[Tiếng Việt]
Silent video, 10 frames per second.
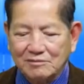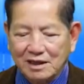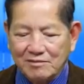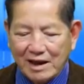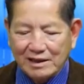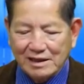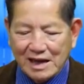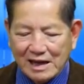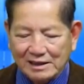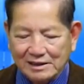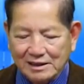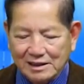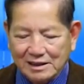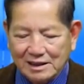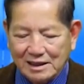
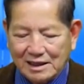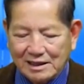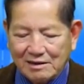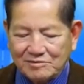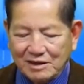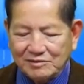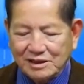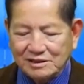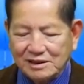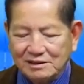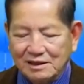17.599